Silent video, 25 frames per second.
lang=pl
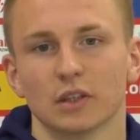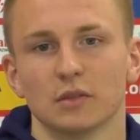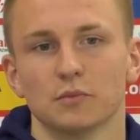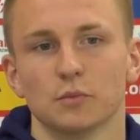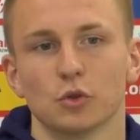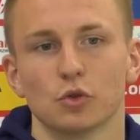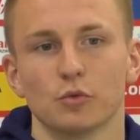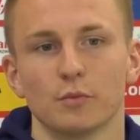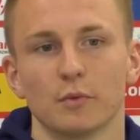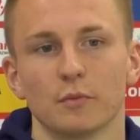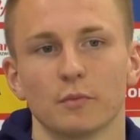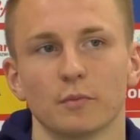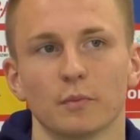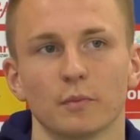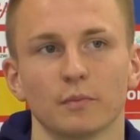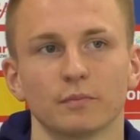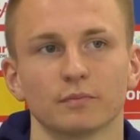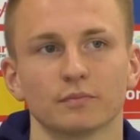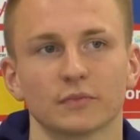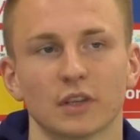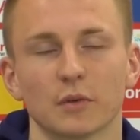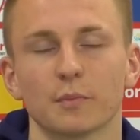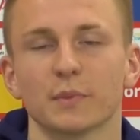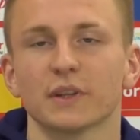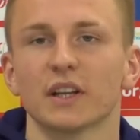
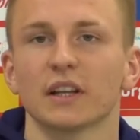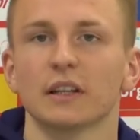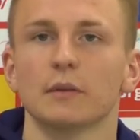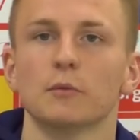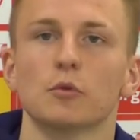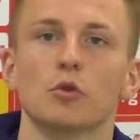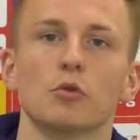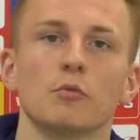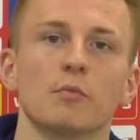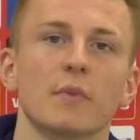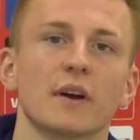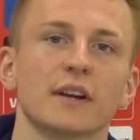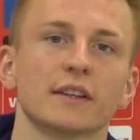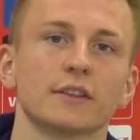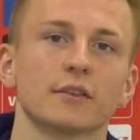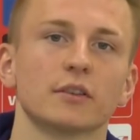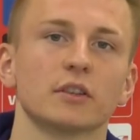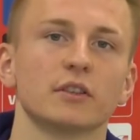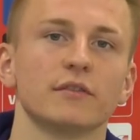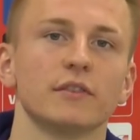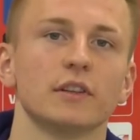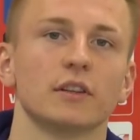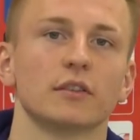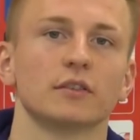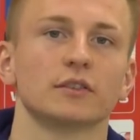mógłbym, to pytanie mógłbym bardzo
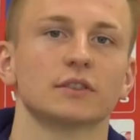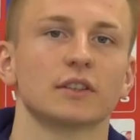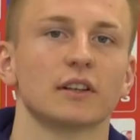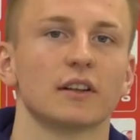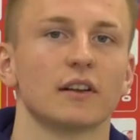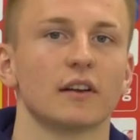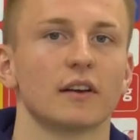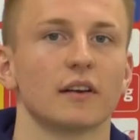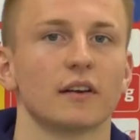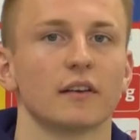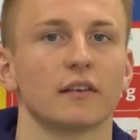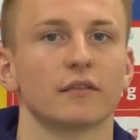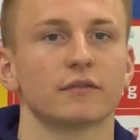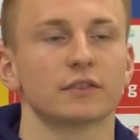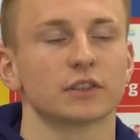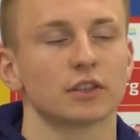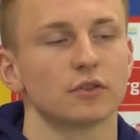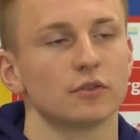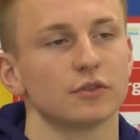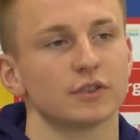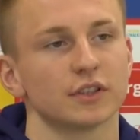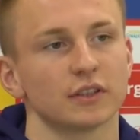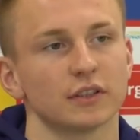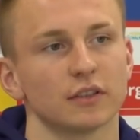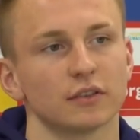rozwinąć, ale w
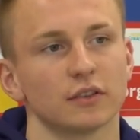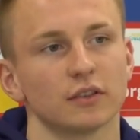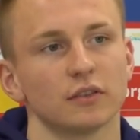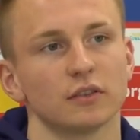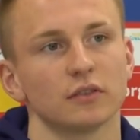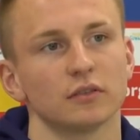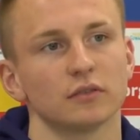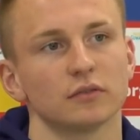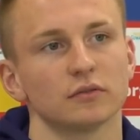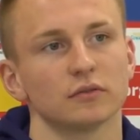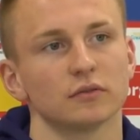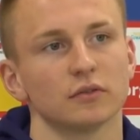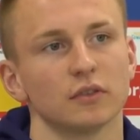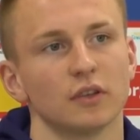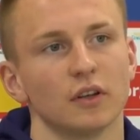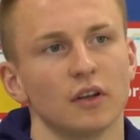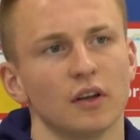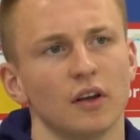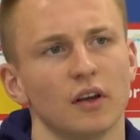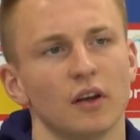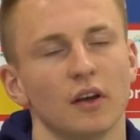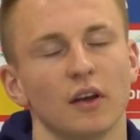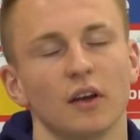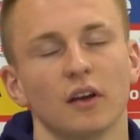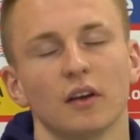skrócie no to
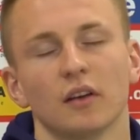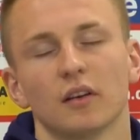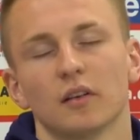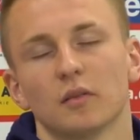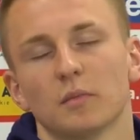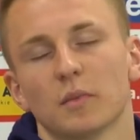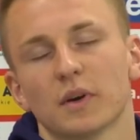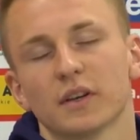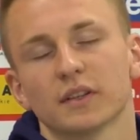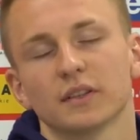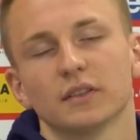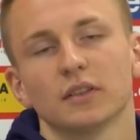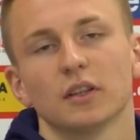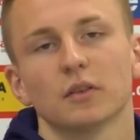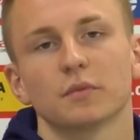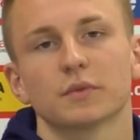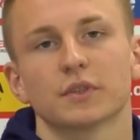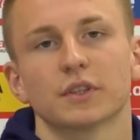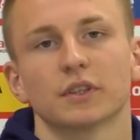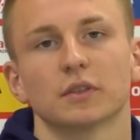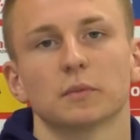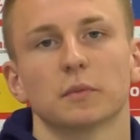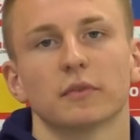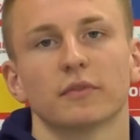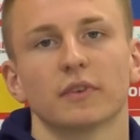bardzo
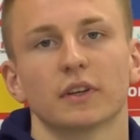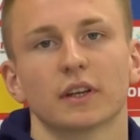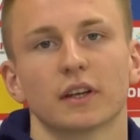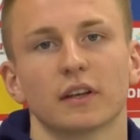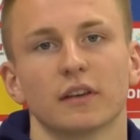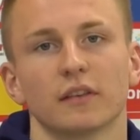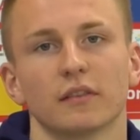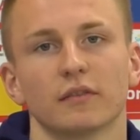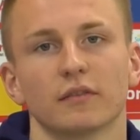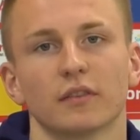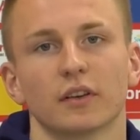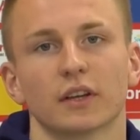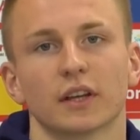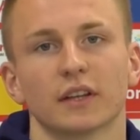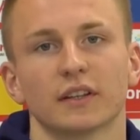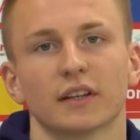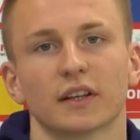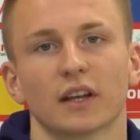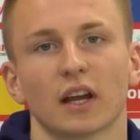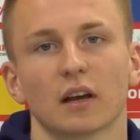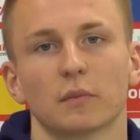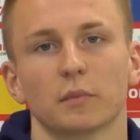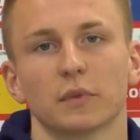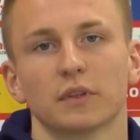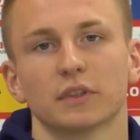dobrze, no bo w Legii, w Legii
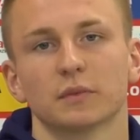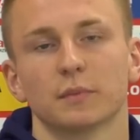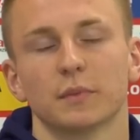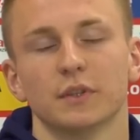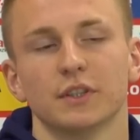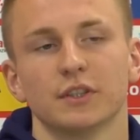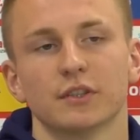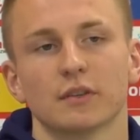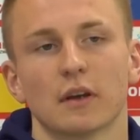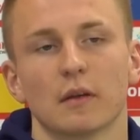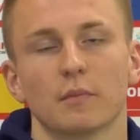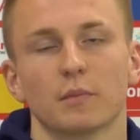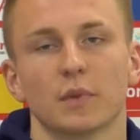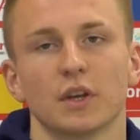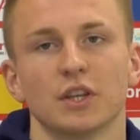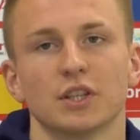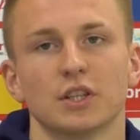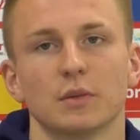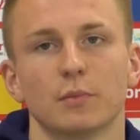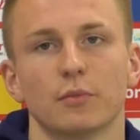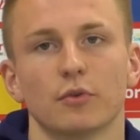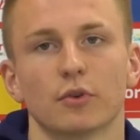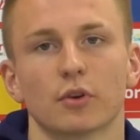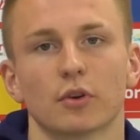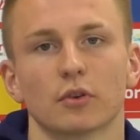tak jakby spędziłem
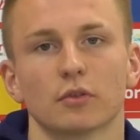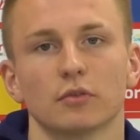5,5